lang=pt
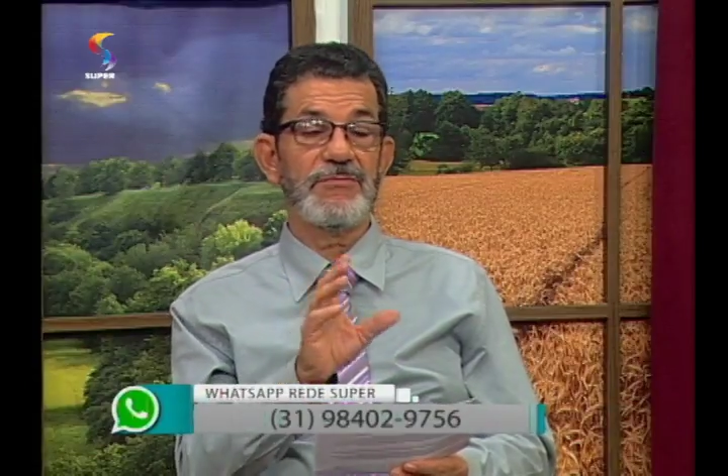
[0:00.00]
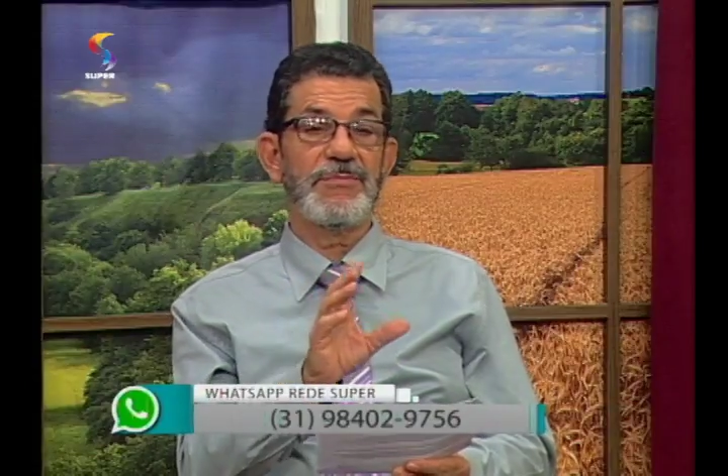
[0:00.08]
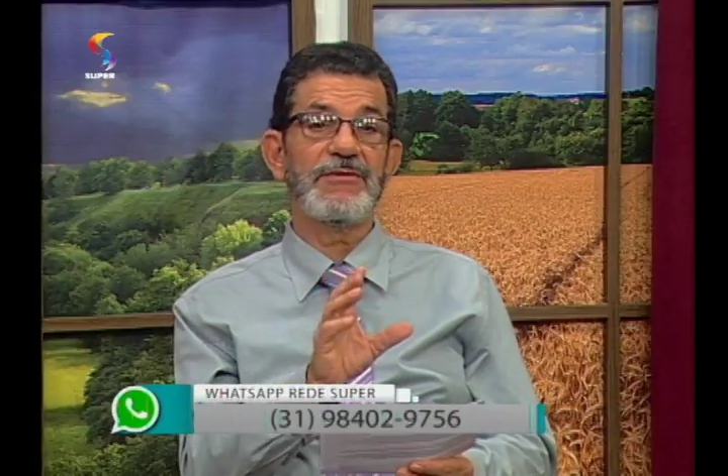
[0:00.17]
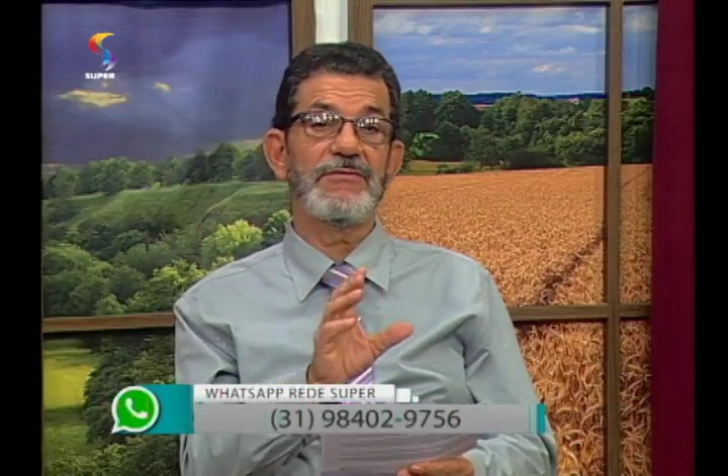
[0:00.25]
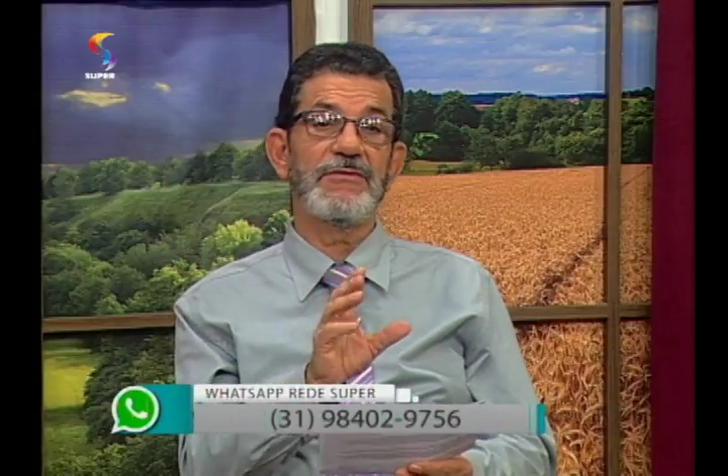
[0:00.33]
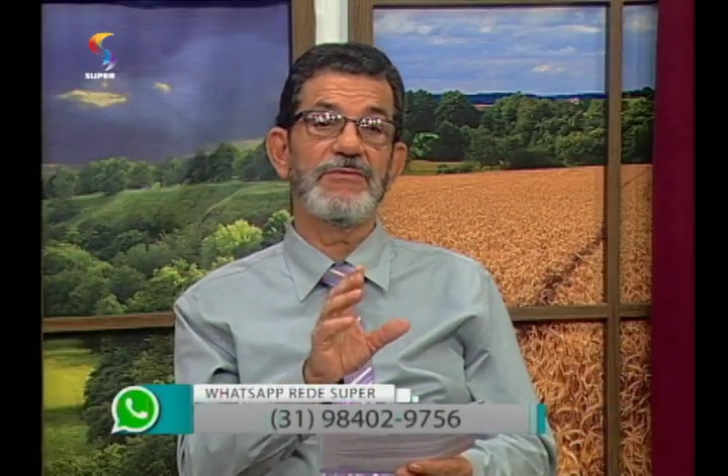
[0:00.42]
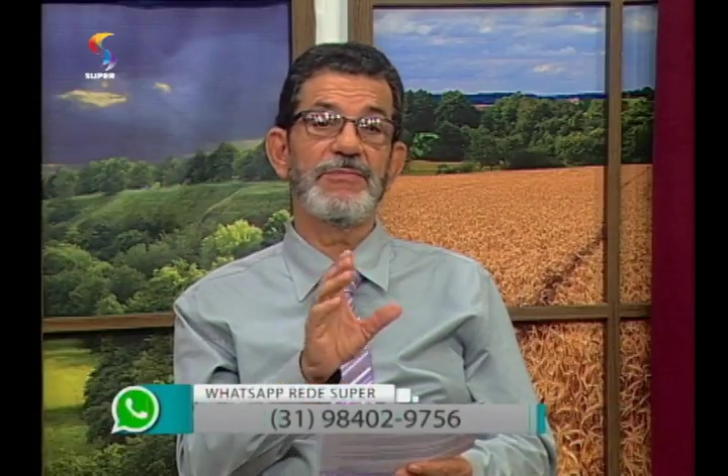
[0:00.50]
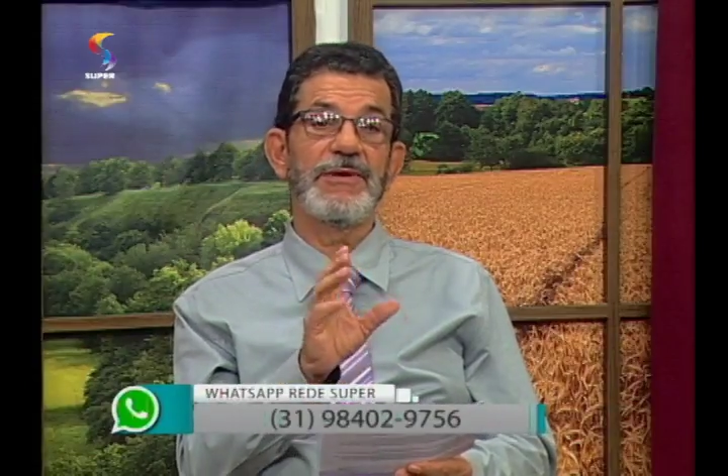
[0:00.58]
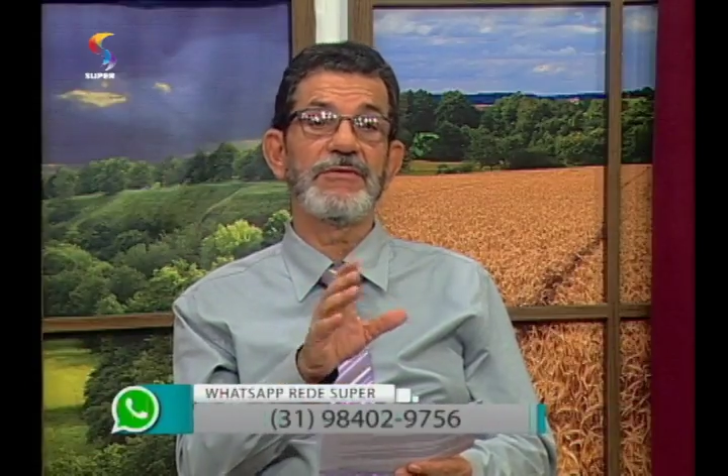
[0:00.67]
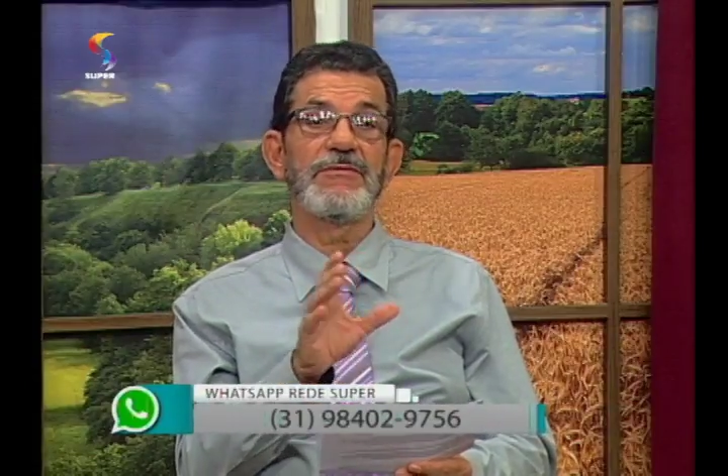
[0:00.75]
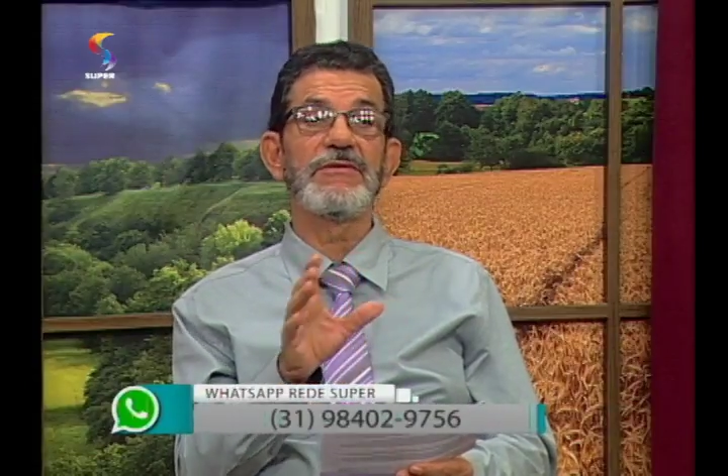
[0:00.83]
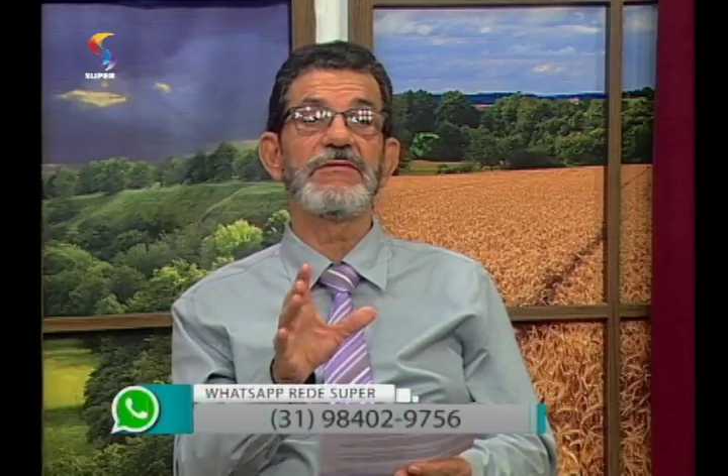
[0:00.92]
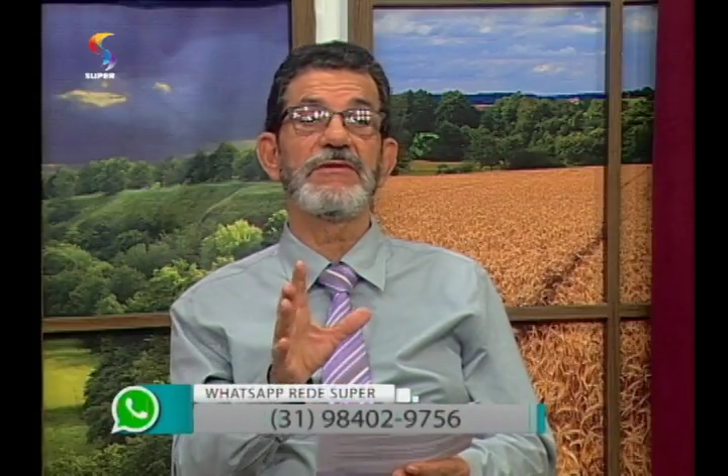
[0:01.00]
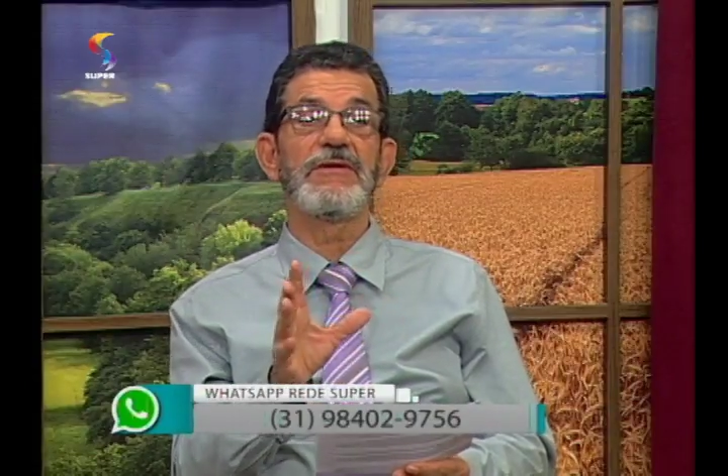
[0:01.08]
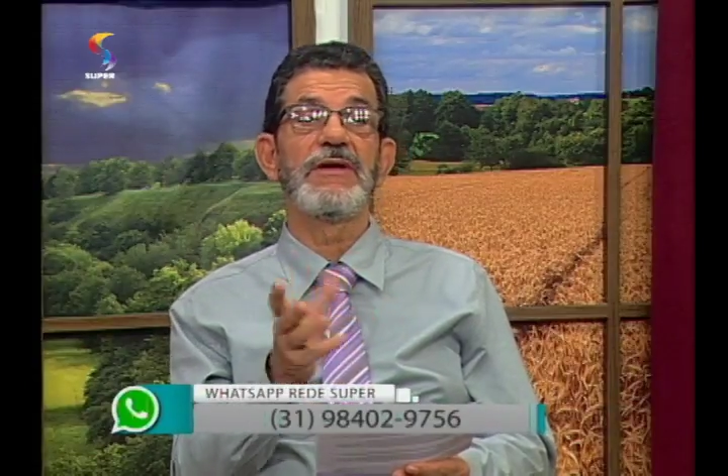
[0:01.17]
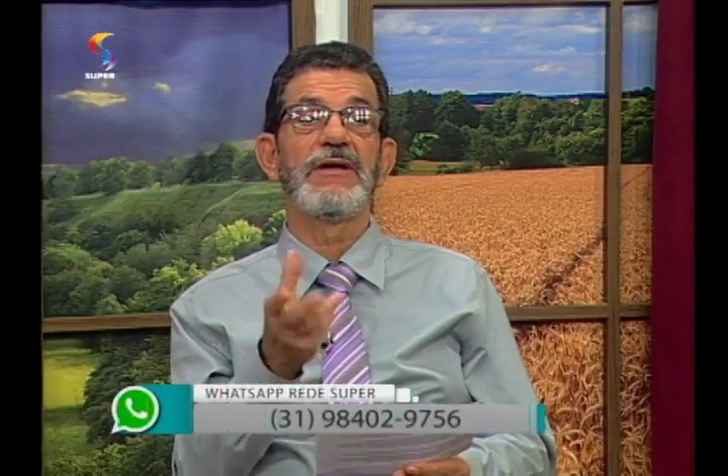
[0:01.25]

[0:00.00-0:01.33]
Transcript: pessoas perguntam assim,